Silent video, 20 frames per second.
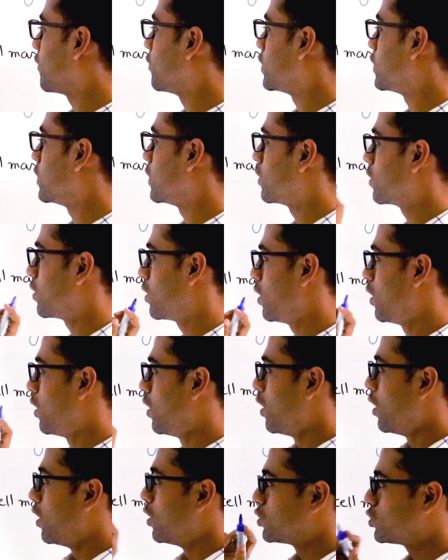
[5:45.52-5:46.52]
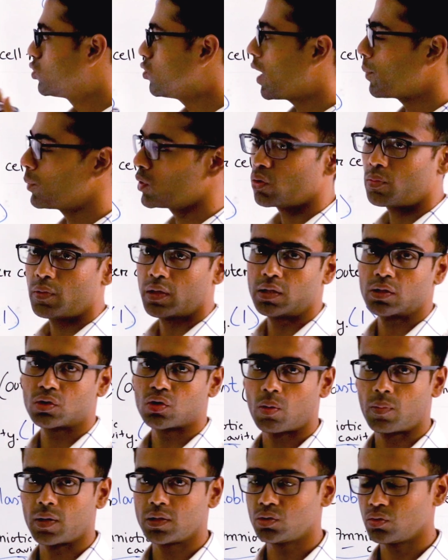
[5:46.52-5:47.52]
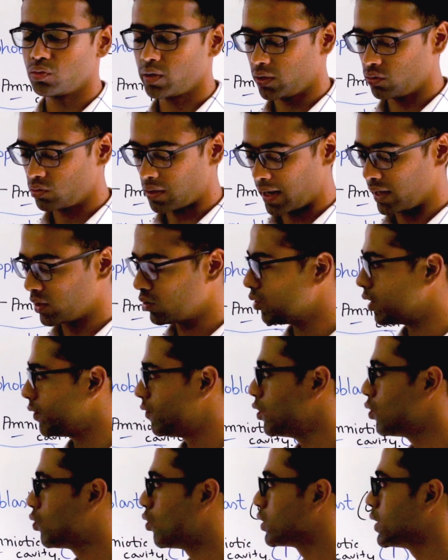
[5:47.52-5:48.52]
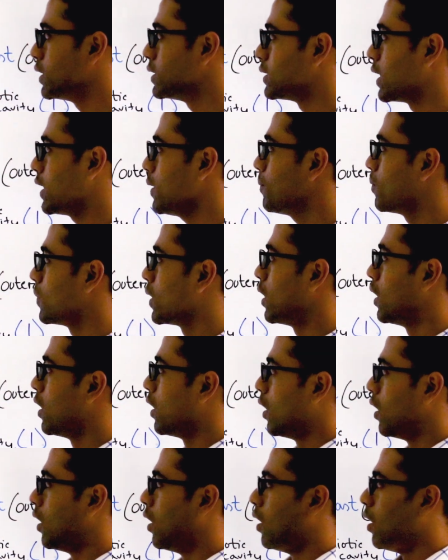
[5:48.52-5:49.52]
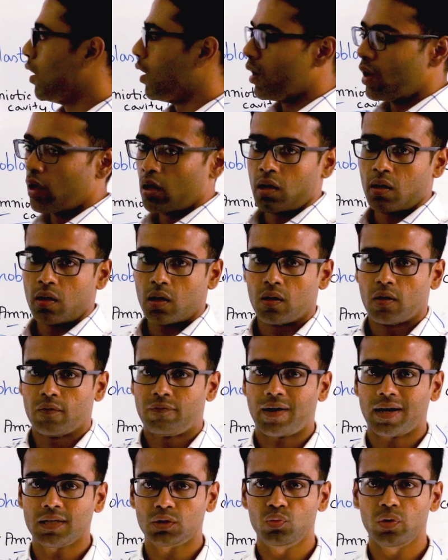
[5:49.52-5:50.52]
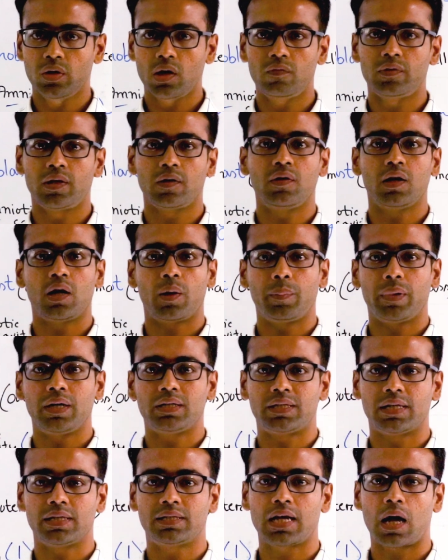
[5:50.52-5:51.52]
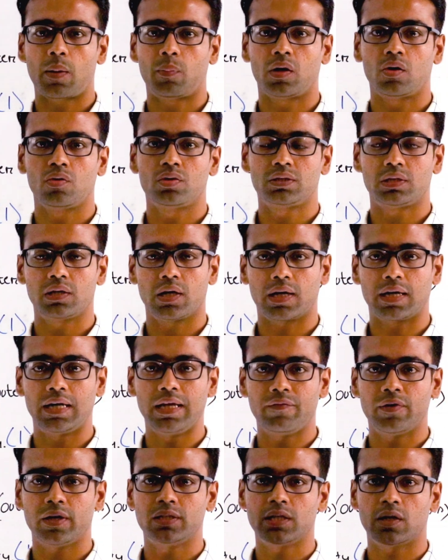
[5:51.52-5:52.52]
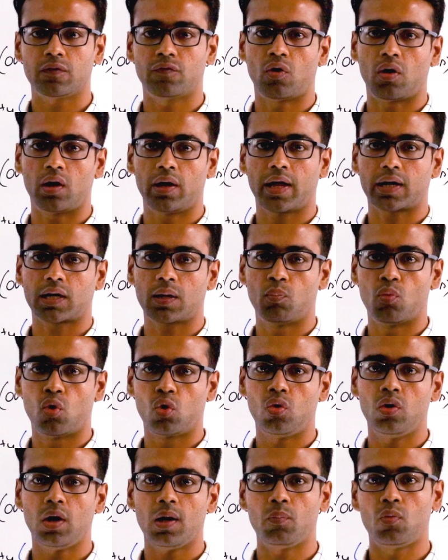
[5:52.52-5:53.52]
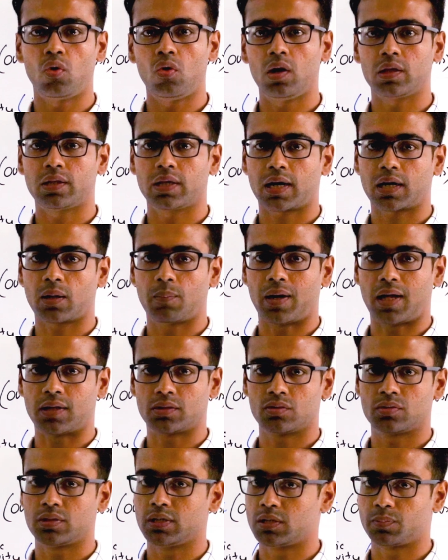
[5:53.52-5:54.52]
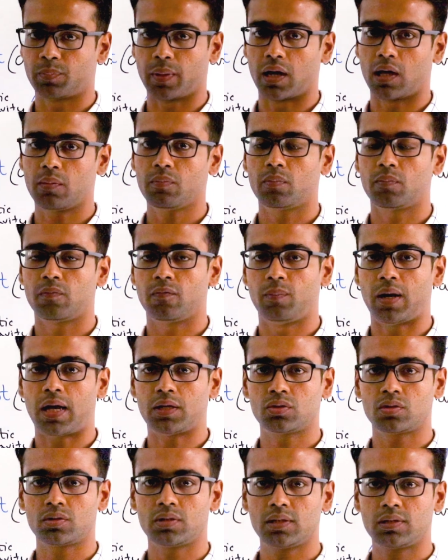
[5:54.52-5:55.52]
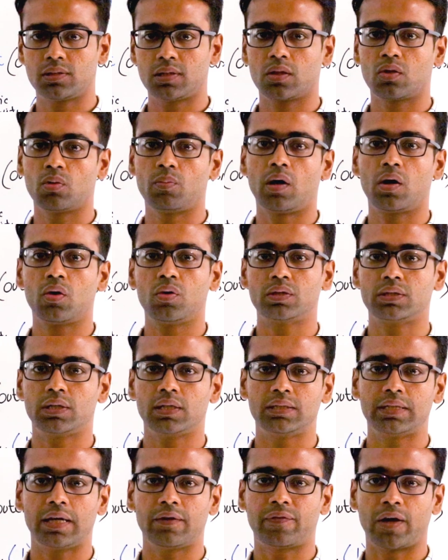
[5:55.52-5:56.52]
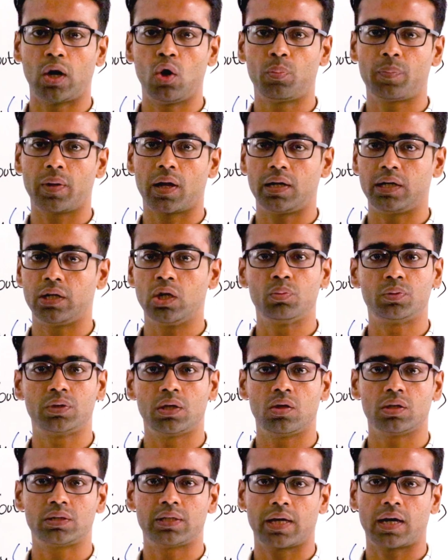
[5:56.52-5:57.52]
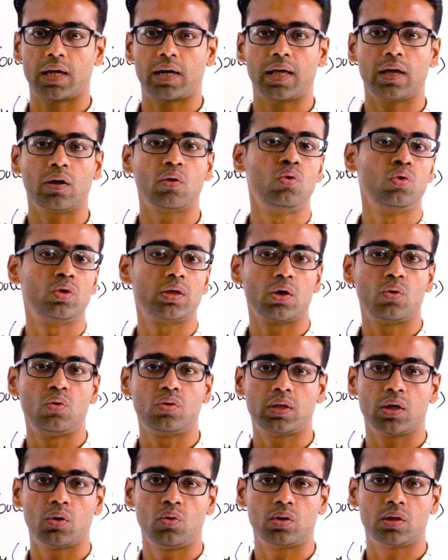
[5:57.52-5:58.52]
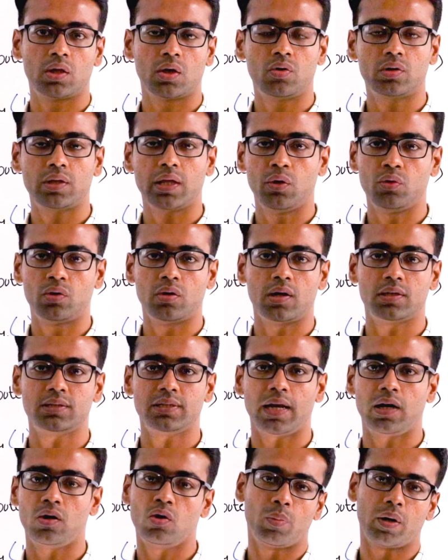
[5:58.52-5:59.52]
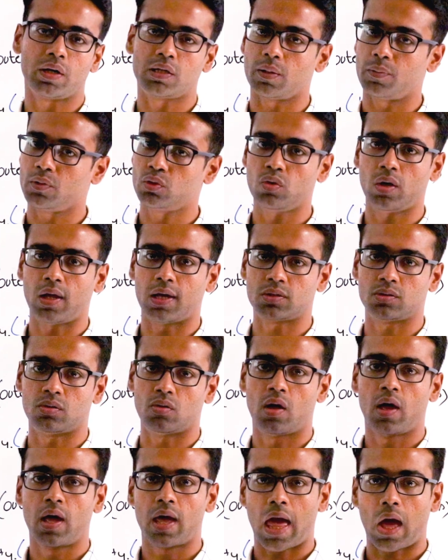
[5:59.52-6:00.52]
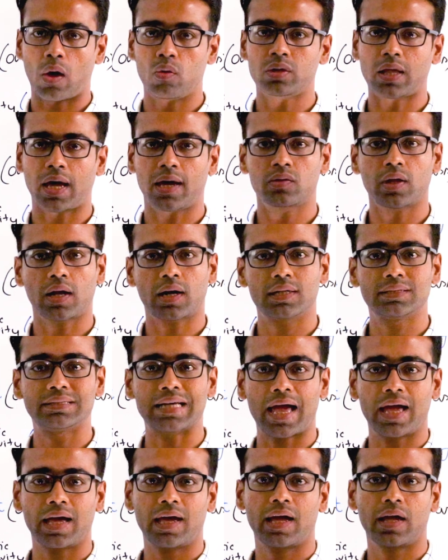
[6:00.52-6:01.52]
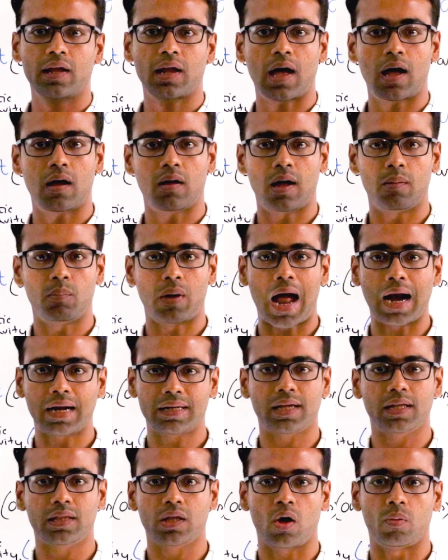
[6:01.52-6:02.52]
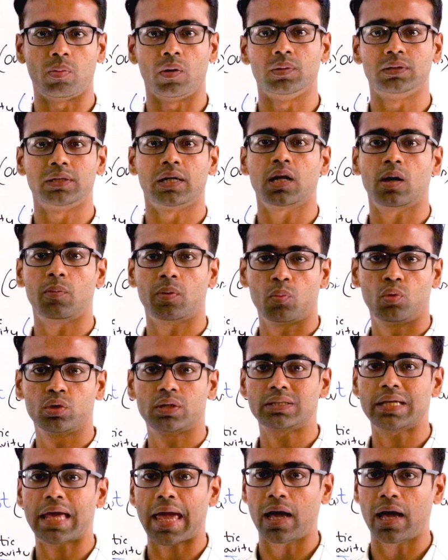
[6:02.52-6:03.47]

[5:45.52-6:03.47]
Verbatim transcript: ক্যাভিটি সো আমি তোমাদের সবার জন্য একটু আরেকটু রিভিউ করতে চাই ফার্স্ট উইক অফ ডেভেলপমেন্ট শেষে আমরা হচ্ছে ক্লিভেজের ফলে একটা মরুলা মরুলা থেকে একটা ব্লাস্টোসিস পেলাম ব্লাস্টোসিসটা তোমার হচ্ছে যে ফেলোপিয়ান টিউব ছিল সেখানে ঘুরতে ঘুরতে ঘুরতে ঘুরতে ইউটেরাসে এন্ডোমেট্রিয়ামে চলে আসলো এখন তাকে তো একটা জায়গায় আটকাতে হবে যেটা আমরা বলতেছি